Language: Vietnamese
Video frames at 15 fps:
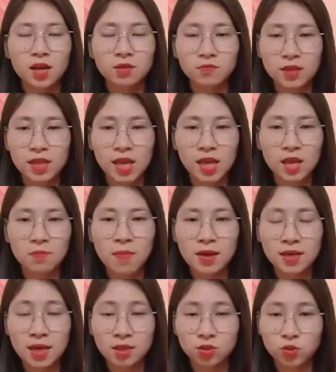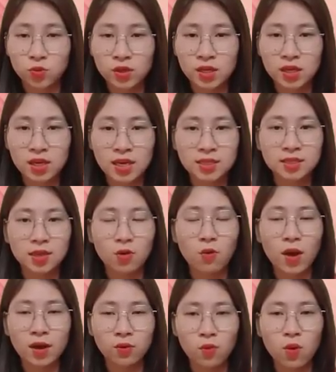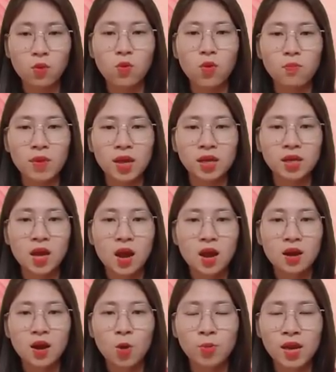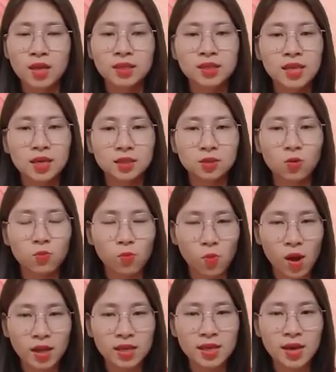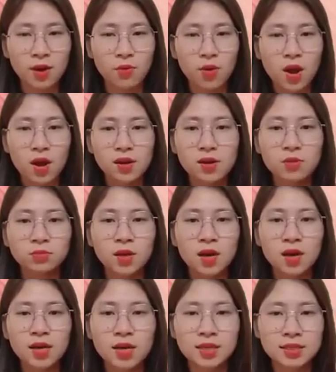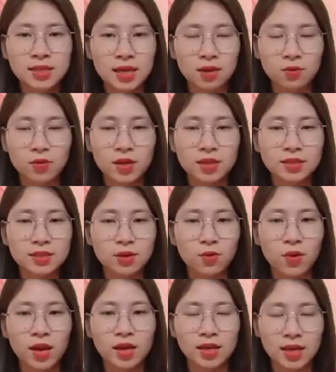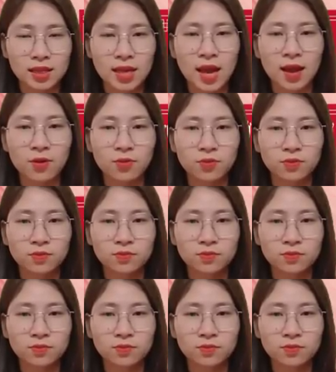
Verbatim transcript: Vì thế, bạn cần chú ý đến chế độ ăn uống của mình, không nên tiệc tùng quá nhiều, đồng thời nên rèn luyện sức khỏe thể thao.